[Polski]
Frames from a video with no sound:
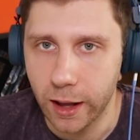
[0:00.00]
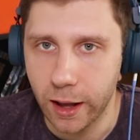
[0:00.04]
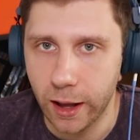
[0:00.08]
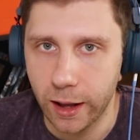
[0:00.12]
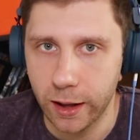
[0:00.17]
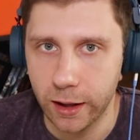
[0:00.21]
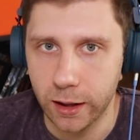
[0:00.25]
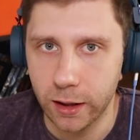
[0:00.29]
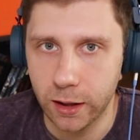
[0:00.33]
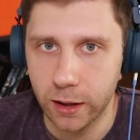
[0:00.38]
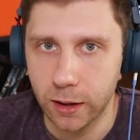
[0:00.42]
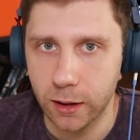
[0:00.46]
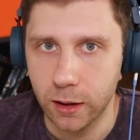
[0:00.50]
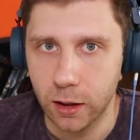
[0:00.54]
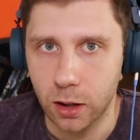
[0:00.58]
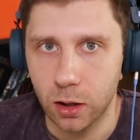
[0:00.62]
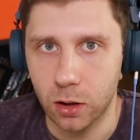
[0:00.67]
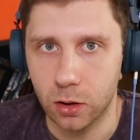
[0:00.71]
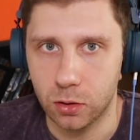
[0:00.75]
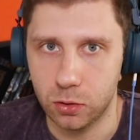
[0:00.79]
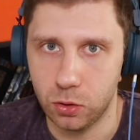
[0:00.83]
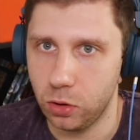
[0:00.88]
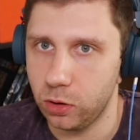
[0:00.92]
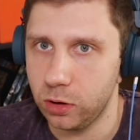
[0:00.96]
E,
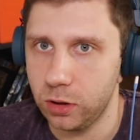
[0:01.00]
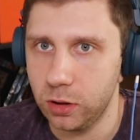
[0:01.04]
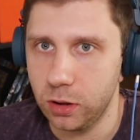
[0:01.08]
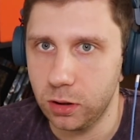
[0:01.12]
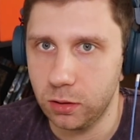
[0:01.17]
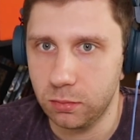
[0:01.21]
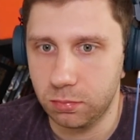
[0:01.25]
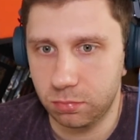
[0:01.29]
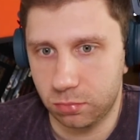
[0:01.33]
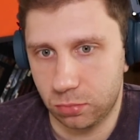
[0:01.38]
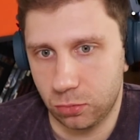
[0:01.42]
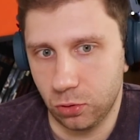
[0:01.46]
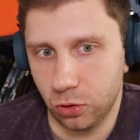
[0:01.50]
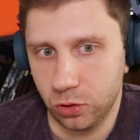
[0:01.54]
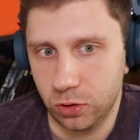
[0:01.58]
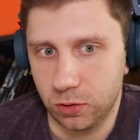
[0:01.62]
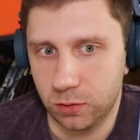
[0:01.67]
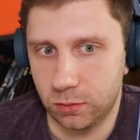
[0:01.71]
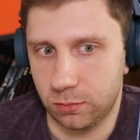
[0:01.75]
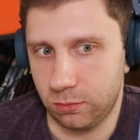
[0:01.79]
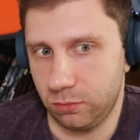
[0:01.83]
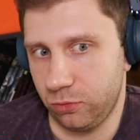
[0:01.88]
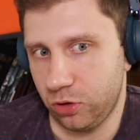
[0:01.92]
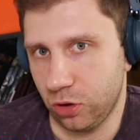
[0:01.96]
no i, no i
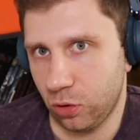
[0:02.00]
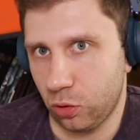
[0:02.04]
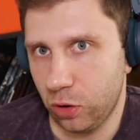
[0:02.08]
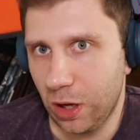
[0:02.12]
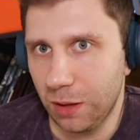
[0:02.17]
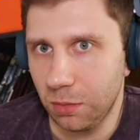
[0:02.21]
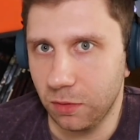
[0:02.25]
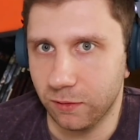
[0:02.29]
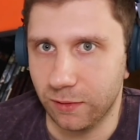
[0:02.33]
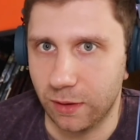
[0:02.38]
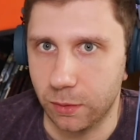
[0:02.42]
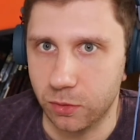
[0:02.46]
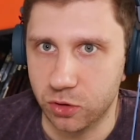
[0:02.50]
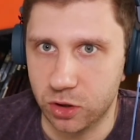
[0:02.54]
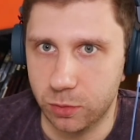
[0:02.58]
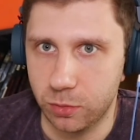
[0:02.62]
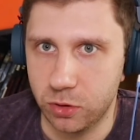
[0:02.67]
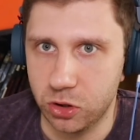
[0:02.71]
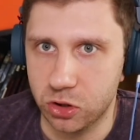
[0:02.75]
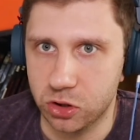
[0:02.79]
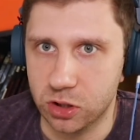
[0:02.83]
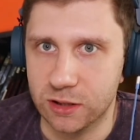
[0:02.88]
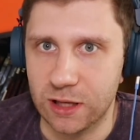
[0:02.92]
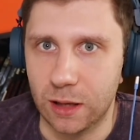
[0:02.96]
dziękujemy Wam, że
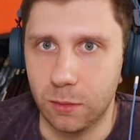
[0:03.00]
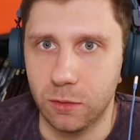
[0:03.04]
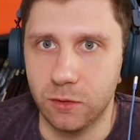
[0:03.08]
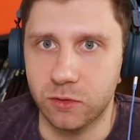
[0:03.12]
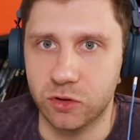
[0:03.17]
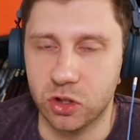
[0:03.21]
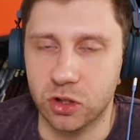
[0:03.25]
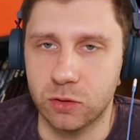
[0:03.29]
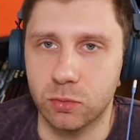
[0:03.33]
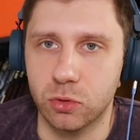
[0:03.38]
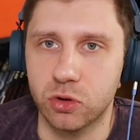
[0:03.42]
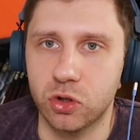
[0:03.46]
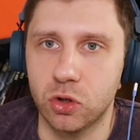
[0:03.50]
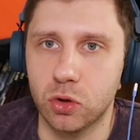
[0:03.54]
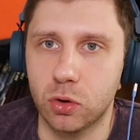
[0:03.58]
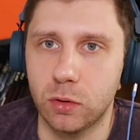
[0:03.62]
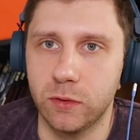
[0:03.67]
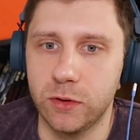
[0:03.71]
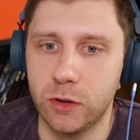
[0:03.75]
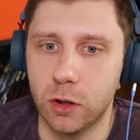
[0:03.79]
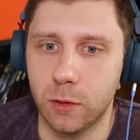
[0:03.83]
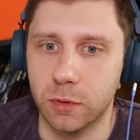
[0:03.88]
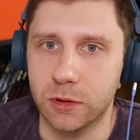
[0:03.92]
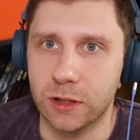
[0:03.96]
byliście z nami w trzecim odcinku
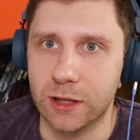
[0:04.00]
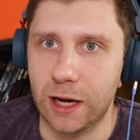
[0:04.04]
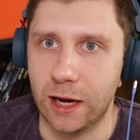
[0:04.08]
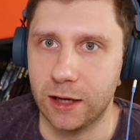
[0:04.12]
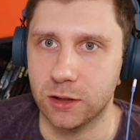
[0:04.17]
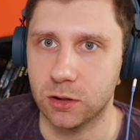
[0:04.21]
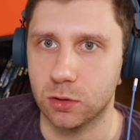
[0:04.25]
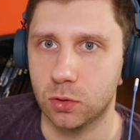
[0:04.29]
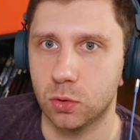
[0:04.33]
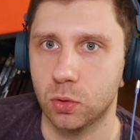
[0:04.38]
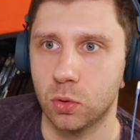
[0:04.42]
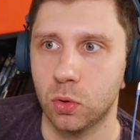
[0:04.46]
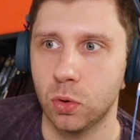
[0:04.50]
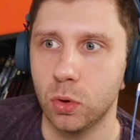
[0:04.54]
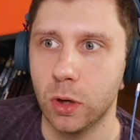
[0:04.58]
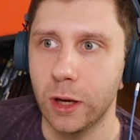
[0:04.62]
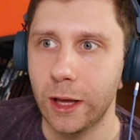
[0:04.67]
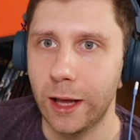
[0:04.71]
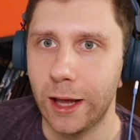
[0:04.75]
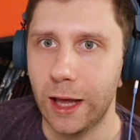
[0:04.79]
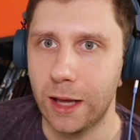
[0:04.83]
wideo podcastu.